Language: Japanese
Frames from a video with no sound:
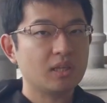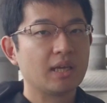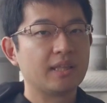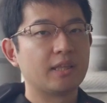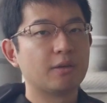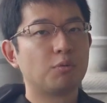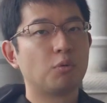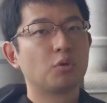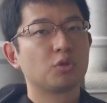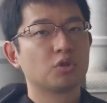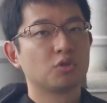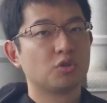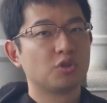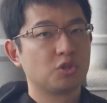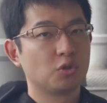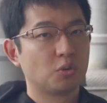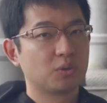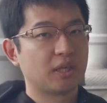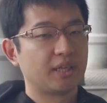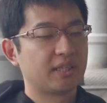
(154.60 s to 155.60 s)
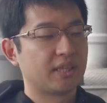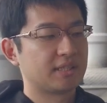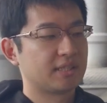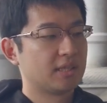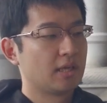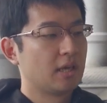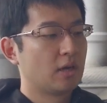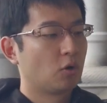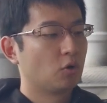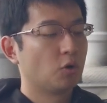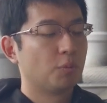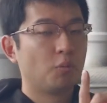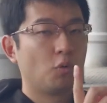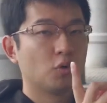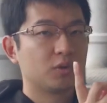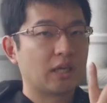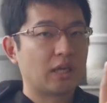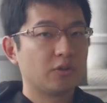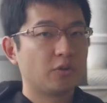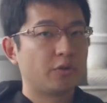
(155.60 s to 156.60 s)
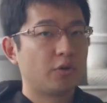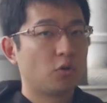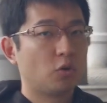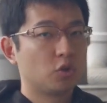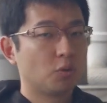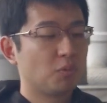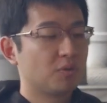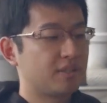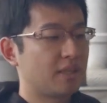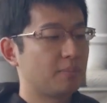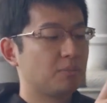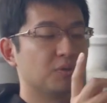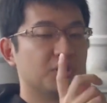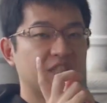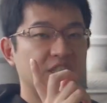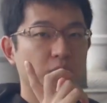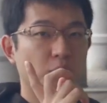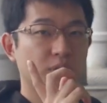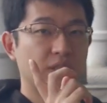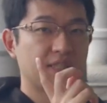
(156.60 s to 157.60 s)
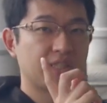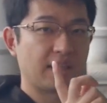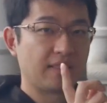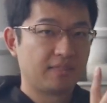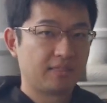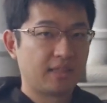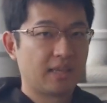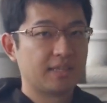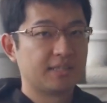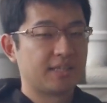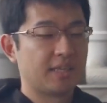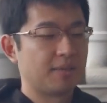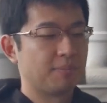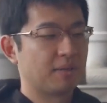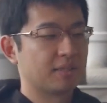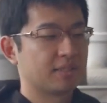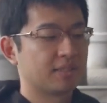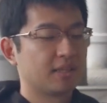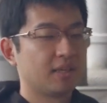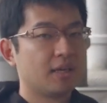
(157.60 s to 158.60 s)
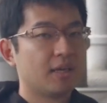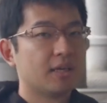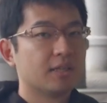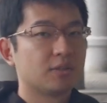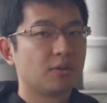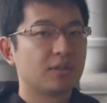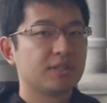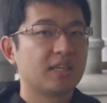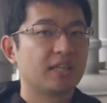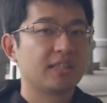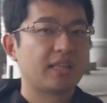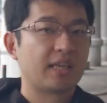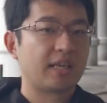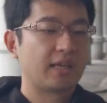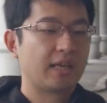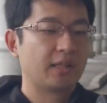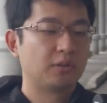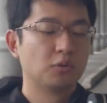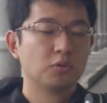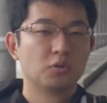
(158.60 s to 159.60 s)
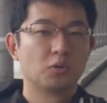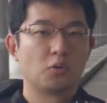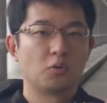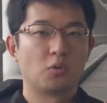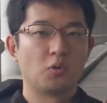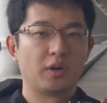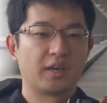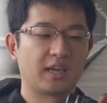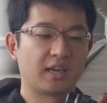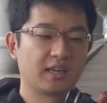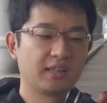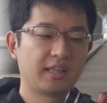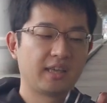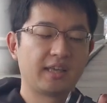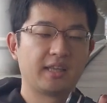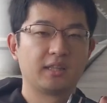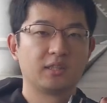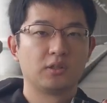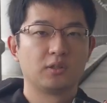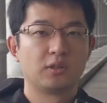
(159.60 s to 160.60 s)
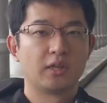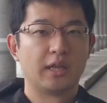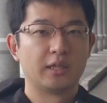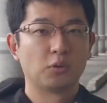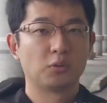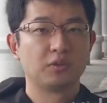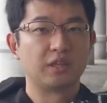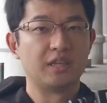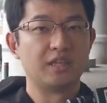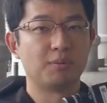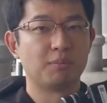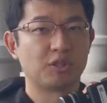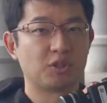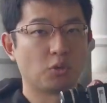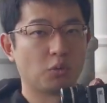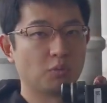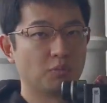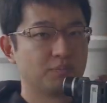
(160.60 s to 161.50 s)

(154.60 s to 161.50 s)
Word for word: デフォルトの状態です。このモーターの強度も全部自動で設定しています。それじゃあね、どんどんこれからね、取っていきましょ